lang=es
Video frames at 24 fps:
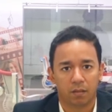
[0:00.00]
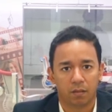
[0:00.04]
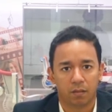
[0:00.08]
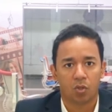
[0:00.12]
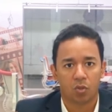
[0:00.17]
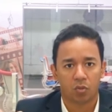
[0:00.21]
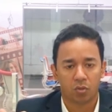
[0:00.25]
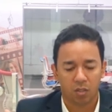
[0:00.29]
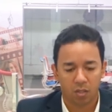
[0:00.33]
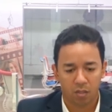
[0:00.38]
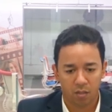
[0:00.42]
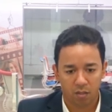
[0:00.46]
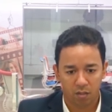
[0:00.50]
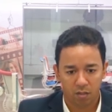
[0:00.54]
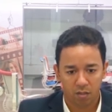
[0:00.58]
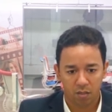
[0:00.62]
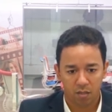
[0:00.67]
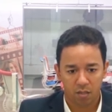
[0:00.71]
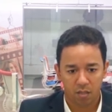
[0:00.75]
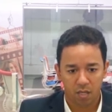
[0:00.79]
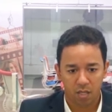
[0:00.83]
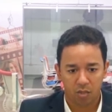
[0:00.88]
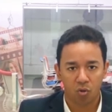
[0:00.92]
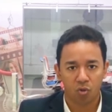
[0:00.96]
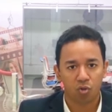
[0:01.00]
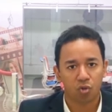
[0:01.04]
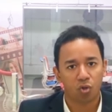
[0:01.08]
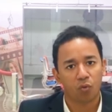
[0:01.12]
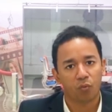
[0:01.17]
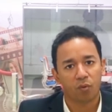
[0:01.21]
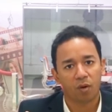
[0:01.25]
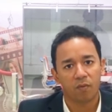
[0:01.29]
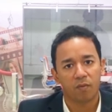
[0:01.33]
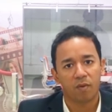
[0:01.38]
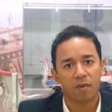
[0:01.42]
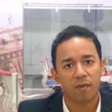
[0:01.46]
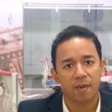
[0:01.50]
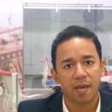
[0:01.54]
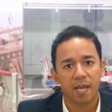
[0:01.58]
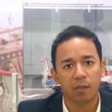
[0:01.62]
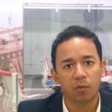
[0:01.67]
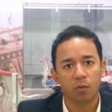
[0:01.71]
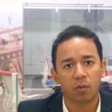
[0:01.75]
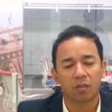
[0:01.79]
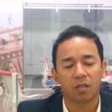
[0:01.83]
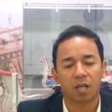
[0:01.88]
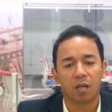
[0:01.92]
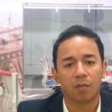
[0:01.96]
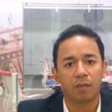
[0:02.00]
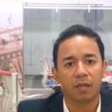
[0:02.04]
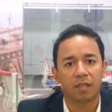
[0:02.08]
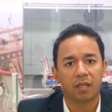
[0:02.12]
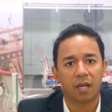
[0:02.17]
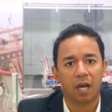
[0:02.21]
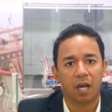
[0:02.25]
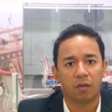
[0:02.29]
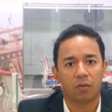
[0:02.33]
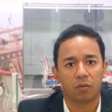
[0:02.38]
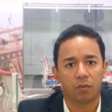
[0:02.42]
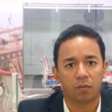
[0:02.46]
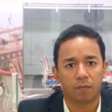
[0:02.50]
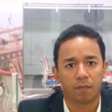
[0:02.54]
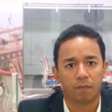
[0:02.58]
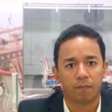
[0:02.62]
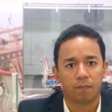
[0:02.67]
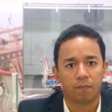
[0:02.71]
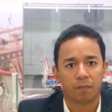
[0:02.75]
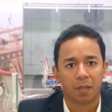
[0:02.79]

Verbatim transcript: Entonces estoy sobreviviendo ante el mercado.